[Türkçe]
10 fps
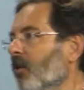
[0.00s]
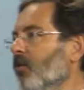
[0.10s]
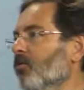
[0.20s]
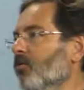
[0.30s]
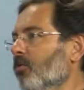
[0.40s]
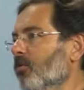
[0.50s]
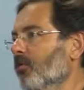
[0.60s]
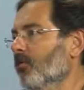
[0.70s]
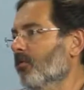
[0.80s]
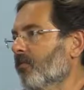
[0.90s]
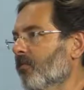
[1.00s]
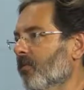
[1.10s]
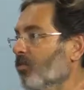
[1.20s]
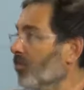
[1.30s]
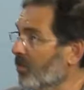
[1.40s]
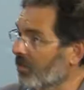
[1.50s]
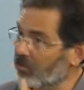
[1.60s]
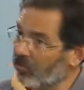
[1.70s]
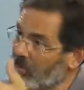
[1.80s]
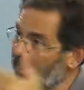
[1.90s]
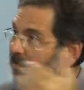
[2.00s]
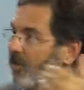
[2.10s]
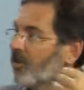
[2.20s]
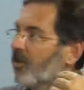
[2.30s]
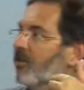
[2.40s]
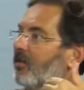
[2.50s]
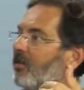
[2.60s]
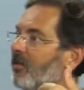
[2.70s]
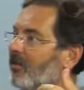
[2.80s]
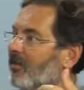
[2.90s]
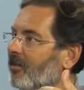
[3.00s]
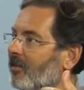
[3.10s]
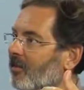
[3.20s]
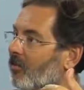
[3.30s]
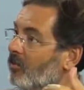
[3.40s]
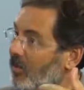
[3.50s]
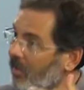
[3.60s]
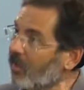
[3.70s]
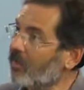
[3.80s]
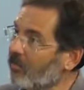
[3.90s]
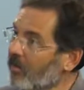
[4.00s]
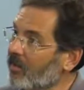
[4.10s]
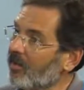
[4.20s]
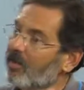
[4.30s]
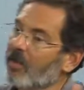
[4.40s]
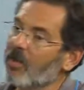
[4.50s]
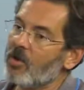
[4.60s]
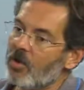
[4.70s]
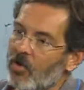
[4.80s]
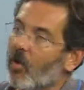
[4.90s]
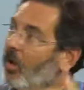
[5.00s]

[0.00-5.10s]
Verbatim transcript: olduğunu ve bunu bizi mutlu etmek için anlatıldığını, oysa ki edebiyatın o